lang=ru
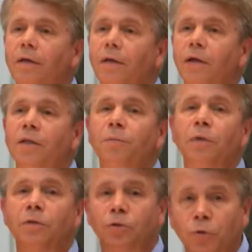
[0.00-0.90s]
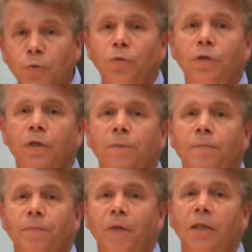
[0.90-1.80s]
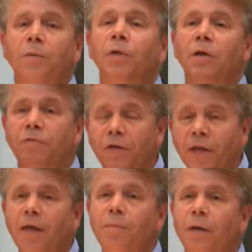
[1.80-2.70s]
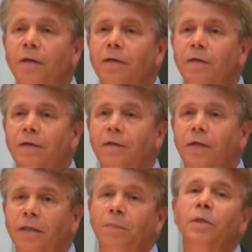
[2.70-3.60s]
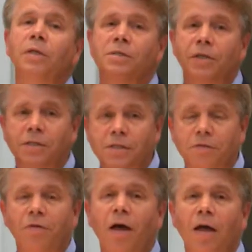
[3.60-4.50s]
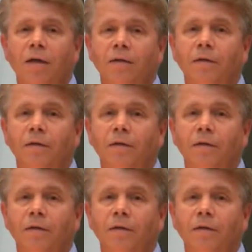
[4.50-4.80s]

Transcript: И это был труд, это было время, это было средства.